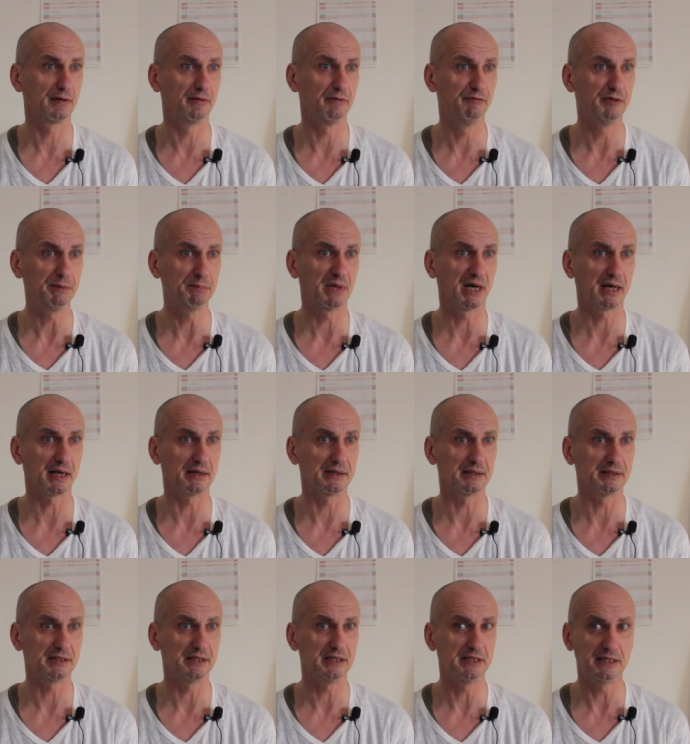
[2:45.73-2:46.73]
wie
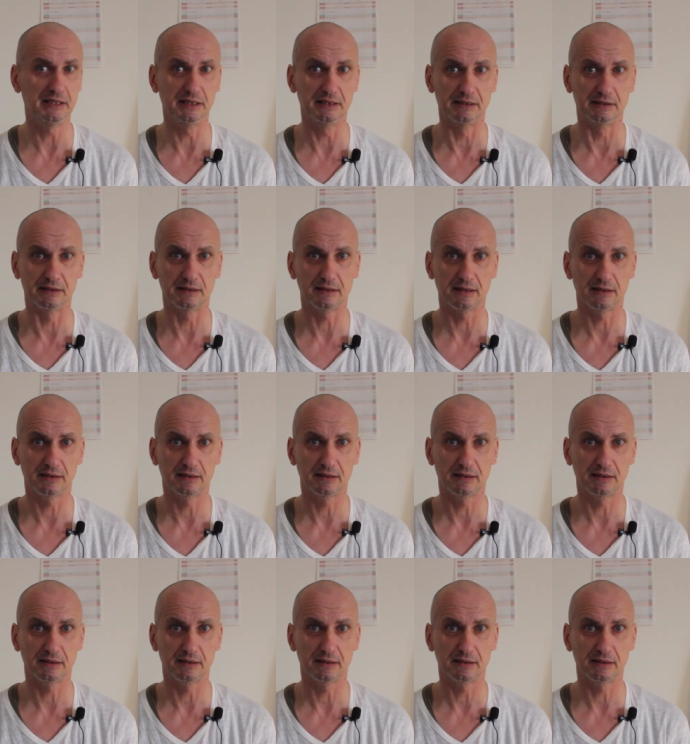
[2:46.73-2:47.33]
man ihn